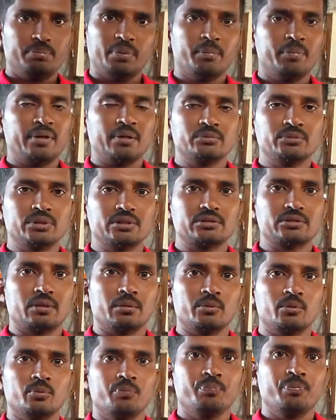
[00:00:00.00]
పెంపకం
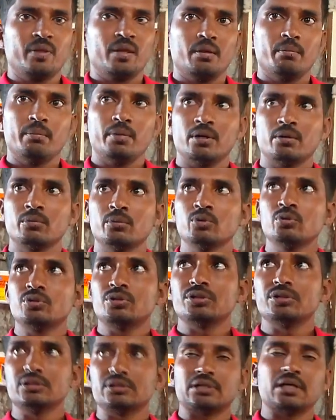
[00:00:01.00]
చేస్తాము మనము
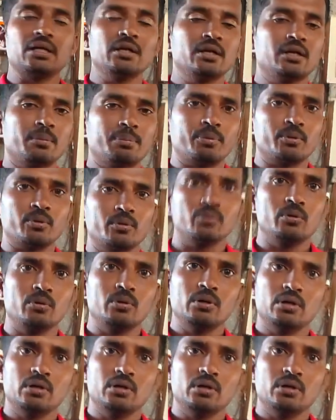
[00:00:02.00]
తీసుకెళ్ళినప్పుడు